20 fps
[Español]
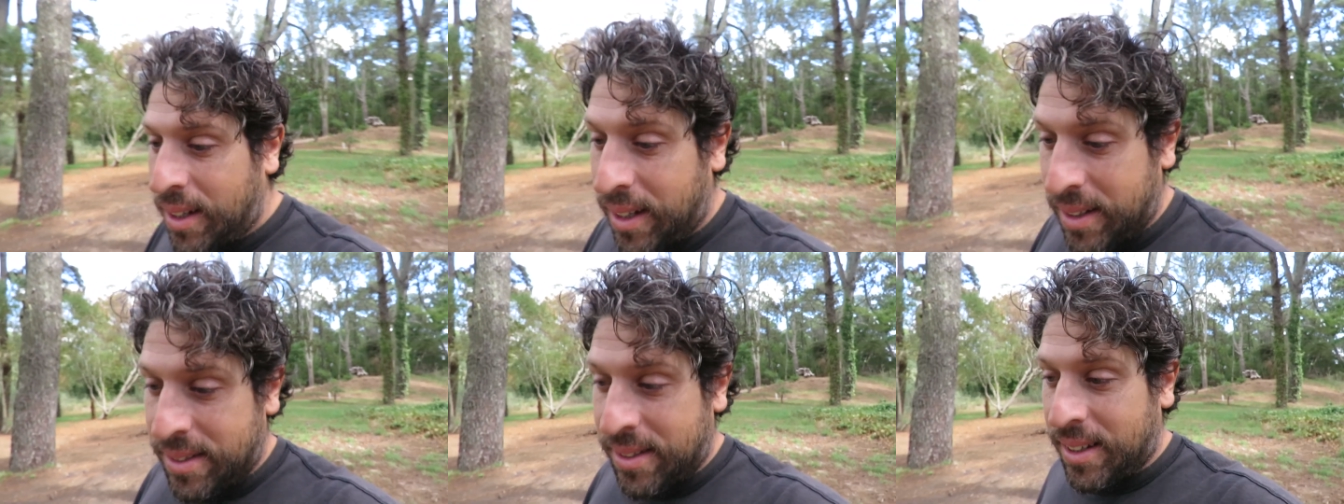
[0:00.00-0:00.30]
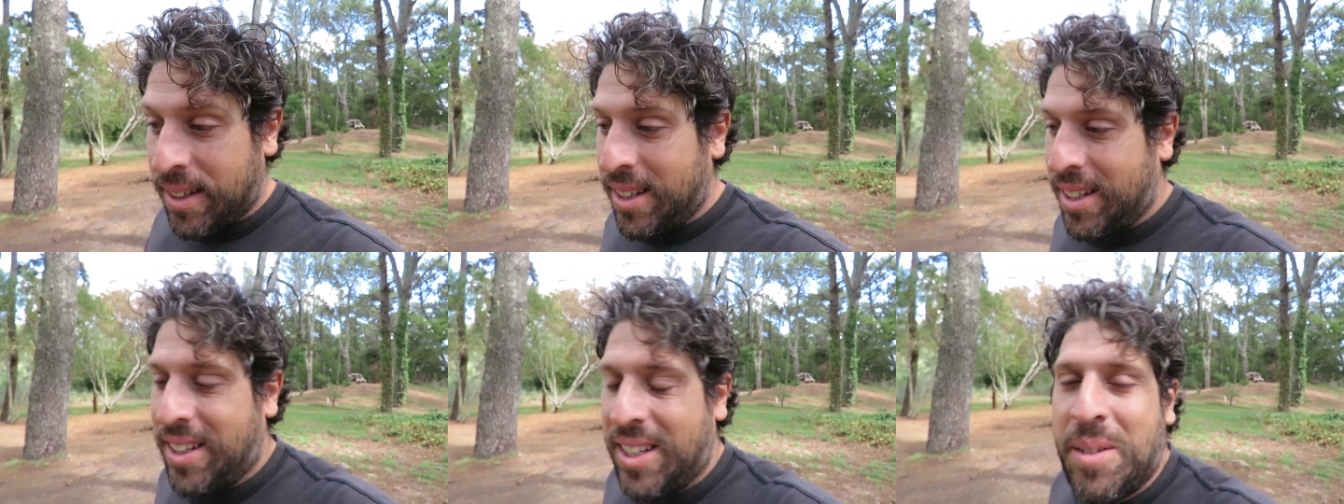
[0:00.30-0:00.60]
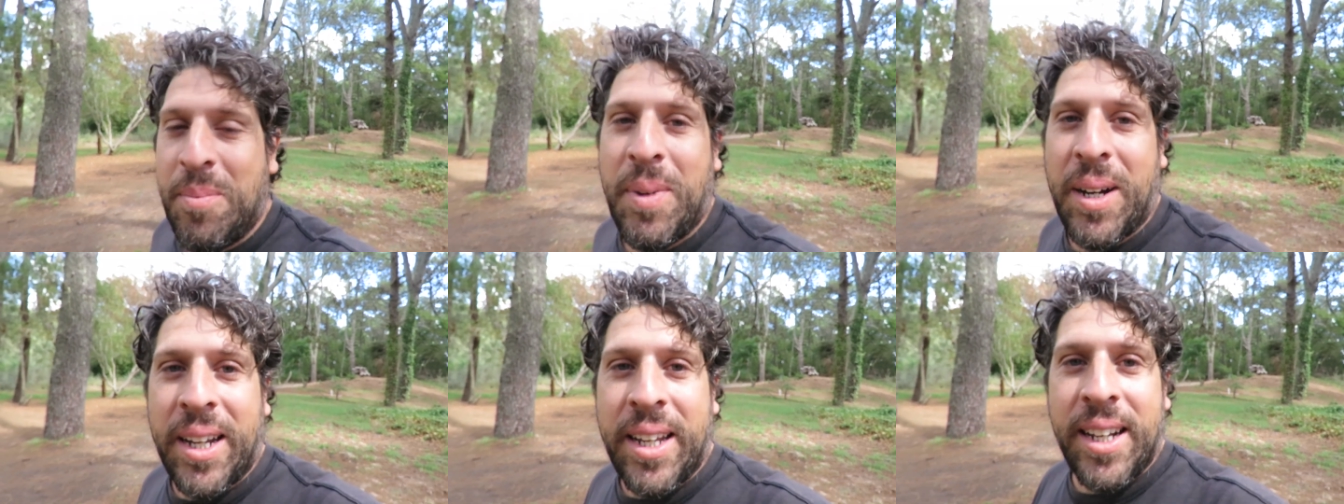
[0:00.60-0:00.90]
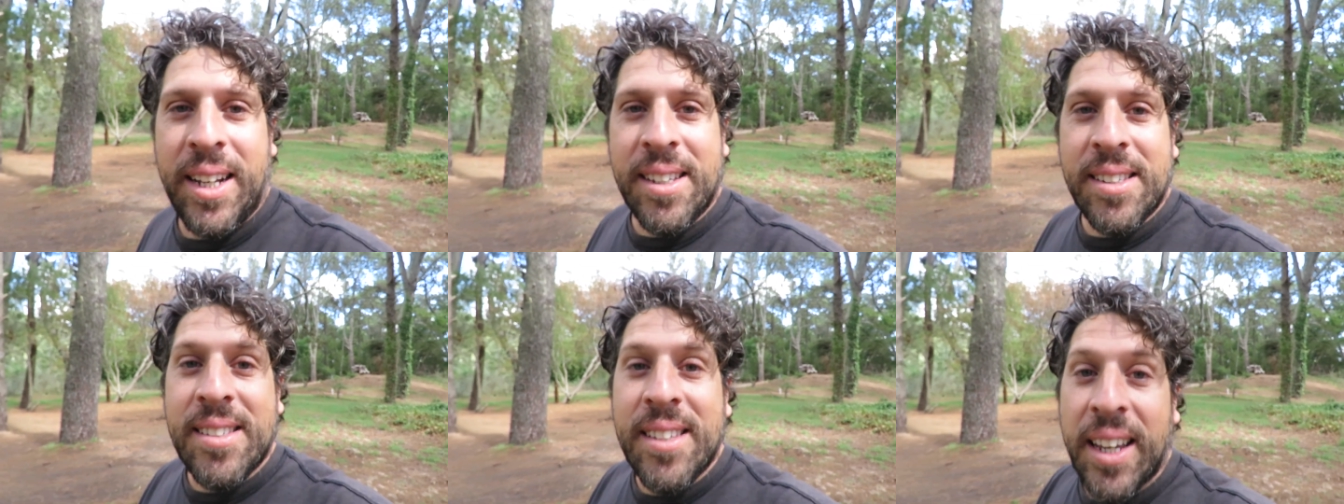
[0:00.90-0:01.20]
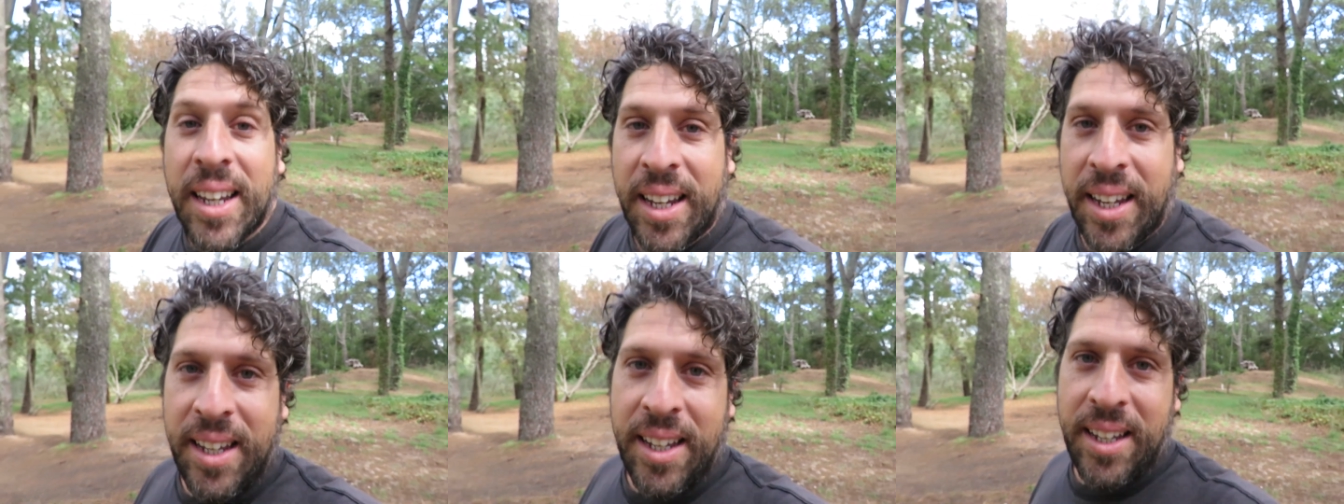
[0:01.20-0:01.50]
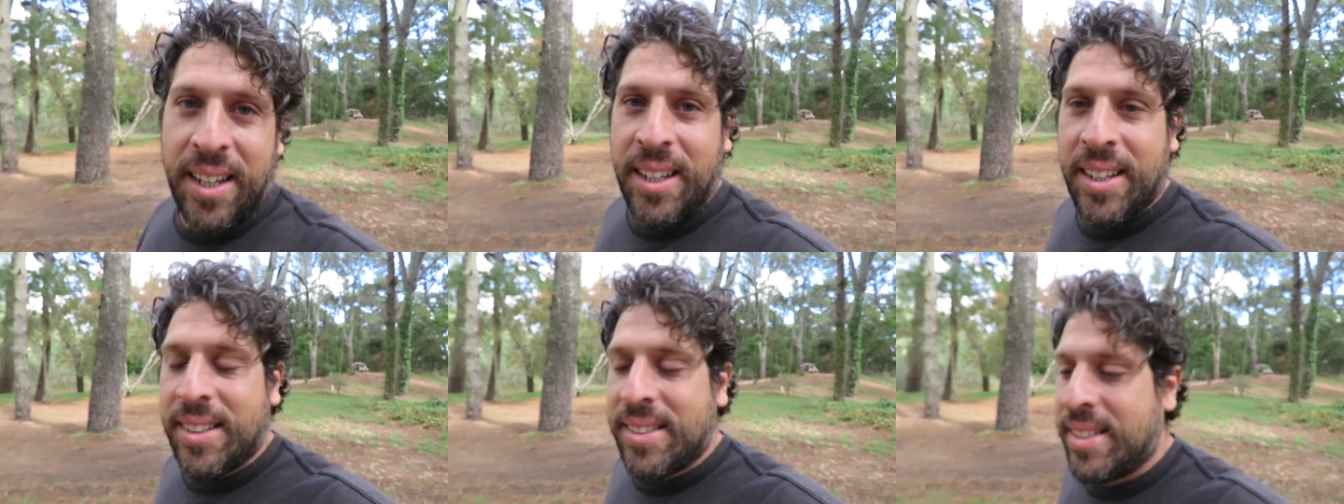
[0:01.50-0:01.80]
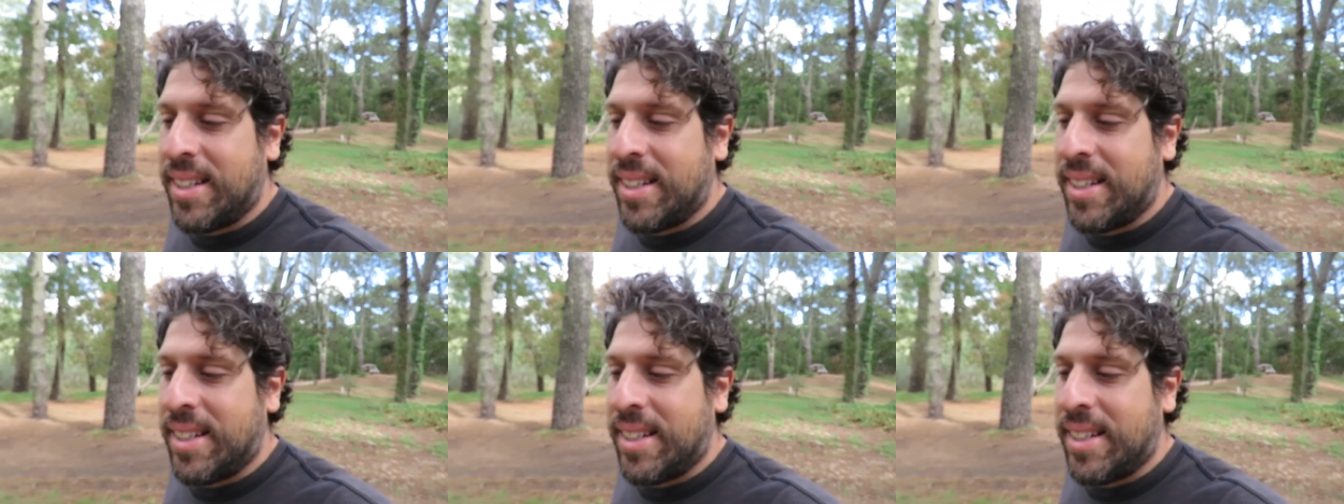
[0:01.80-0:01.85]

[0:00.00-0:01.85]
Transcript: Así que imagínense que